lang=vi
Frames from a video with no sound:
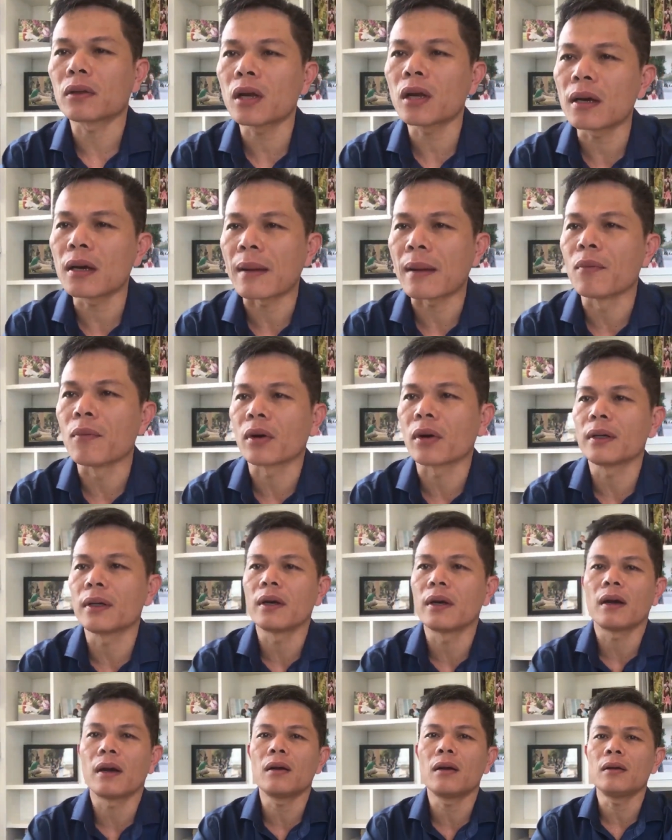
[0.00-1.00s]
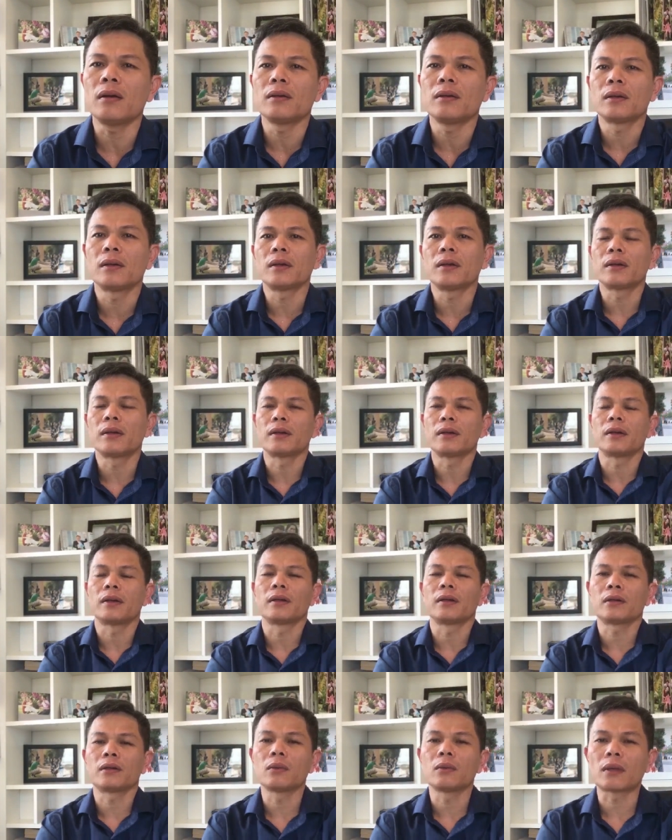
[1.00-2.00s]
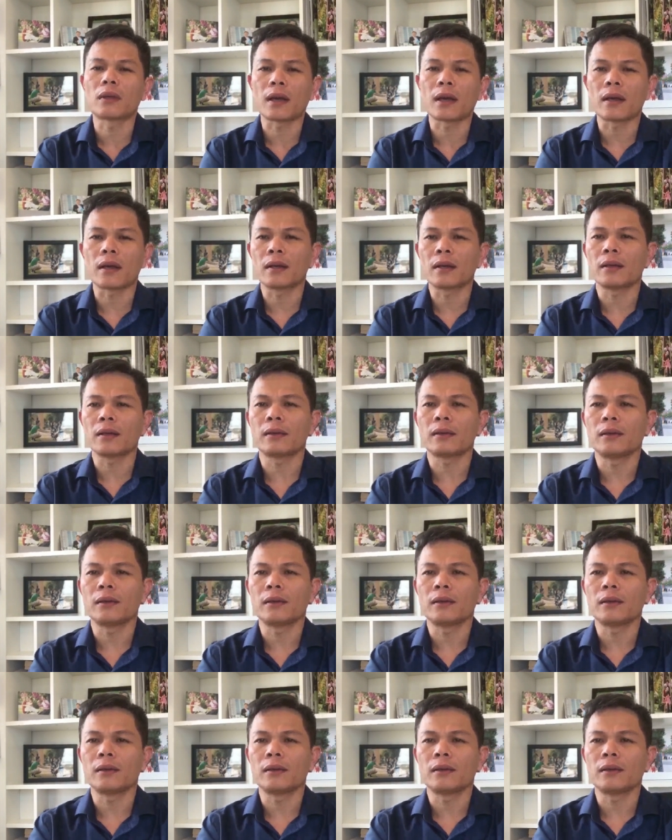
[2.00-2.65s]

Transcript: thích làm một cái gì đó à, chúng ta